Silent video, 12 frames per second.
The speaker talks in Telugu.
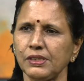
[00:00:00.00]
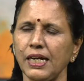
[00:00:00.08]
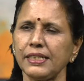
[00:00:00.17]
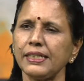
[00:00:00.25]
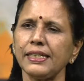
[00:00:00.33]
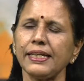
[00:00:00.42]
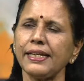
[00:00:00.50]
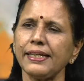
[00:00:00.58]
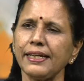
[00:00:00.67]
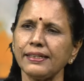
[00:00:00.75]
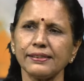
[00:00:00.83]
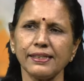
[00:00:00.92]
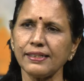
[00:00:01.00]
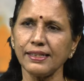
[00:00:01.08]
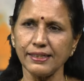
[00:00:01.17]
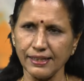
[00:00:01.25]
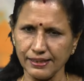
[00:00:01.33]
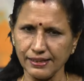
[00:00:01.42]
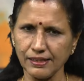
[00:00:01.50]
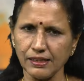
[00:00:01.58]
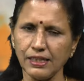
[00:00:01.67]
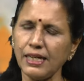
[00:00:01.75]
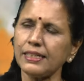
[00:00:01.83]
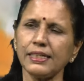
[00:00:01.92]
అన్నీ నేనే అంతా నేనే
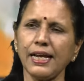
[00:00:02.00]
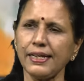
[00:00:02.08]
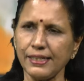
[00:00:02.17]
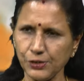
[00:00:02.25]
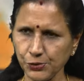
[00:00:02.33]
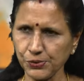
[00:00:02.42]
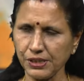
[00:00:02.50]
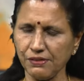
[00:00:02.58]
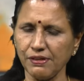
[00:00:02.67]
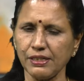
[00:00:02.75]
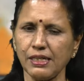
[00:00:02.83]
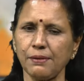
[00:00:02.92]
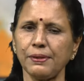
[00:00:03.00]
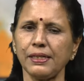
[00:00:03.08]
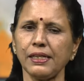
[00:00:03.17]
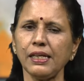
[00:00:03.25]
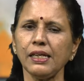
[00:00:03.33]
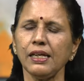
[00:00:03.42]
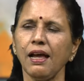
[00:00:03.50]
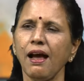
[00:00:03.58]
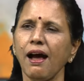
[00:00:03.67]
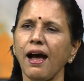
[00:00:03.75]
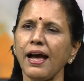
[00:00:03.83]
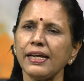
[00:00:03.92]
అన్నట్టుగా అన్నీ ఆయనే చూసేవారు కాబట్టి
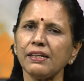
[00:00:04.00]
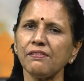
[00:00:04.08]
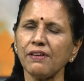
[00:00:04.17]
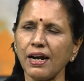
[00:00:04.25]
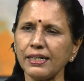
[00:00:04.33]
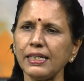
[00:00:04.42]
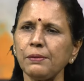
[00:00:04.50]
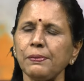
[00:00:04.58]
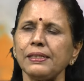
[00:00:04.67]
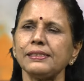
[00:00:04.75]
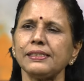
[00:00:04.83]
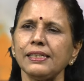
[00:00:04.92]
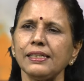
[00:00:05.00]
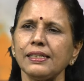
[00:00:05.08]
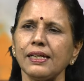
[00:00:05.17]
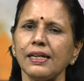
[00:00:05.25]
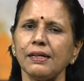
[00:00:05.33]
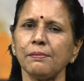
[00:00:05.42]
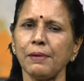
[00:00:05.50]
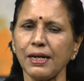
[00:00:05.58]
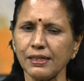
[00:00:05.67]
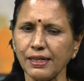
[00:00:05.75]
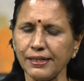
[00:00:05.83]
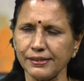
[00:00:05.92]
ఆయన వాణిని పిలిచి
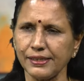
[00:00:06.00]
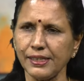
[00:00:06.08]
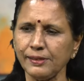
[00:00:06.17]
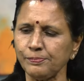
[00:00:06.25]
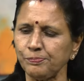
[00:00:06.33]
మాట్లాడితే